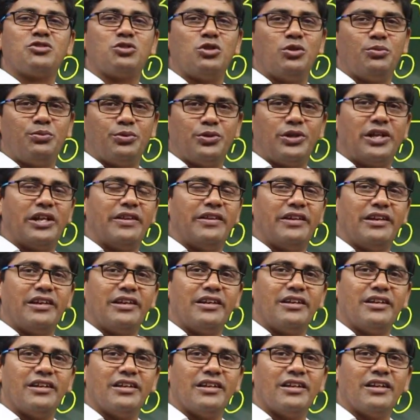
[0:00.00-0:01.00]
స్కోప్ ఉంటుంది
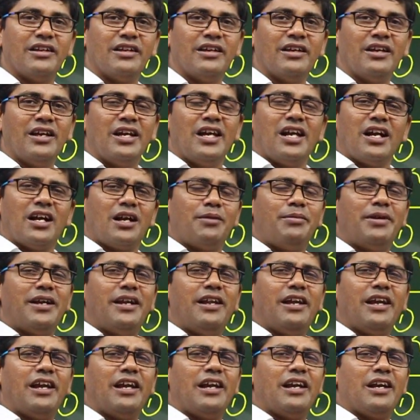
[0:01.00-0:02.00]

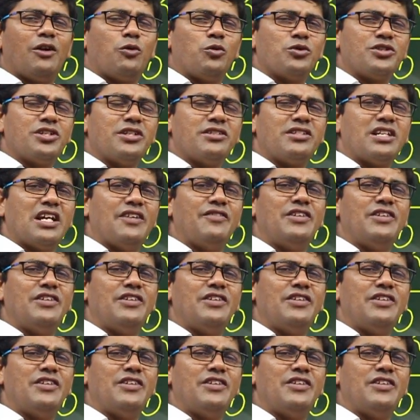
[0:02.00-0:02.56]
కాబట్టి క్వశ్చన్స్ ఏ